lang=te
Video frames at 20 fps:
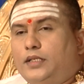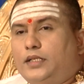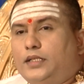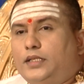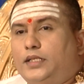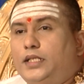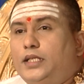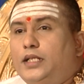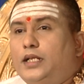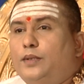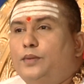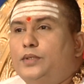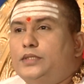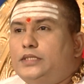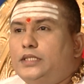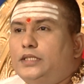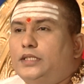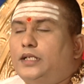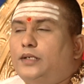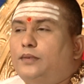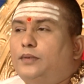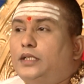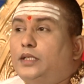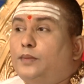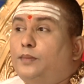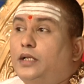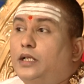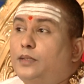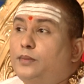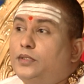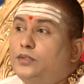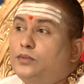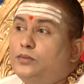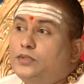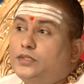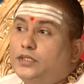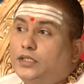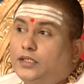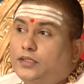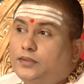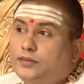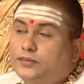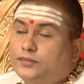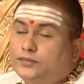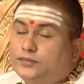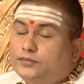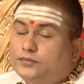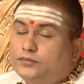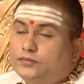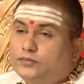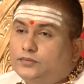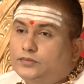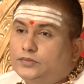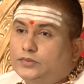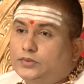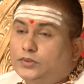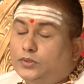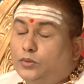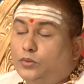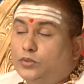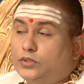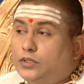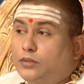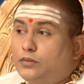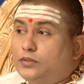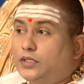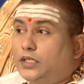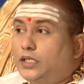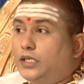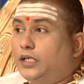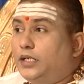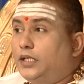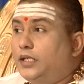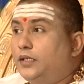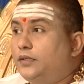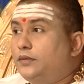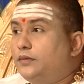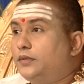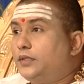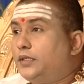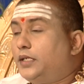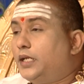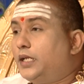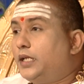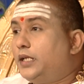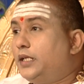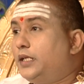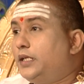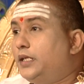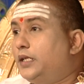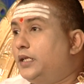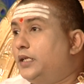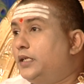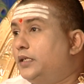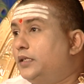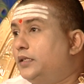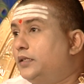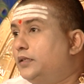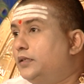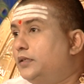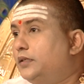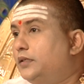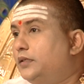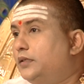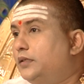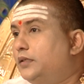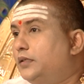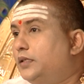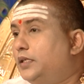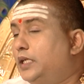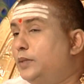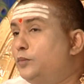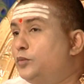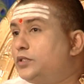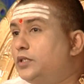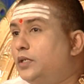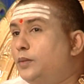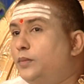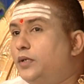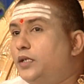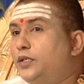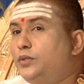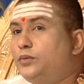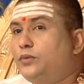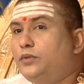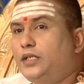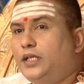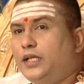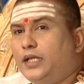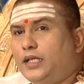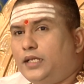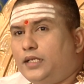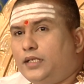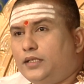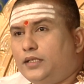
తీరా వచ్చిన తర్వాత బాబాను చూశారు గుసగుసలాడారు క్యారే ఏ ముసల్మాన్ యోగి హై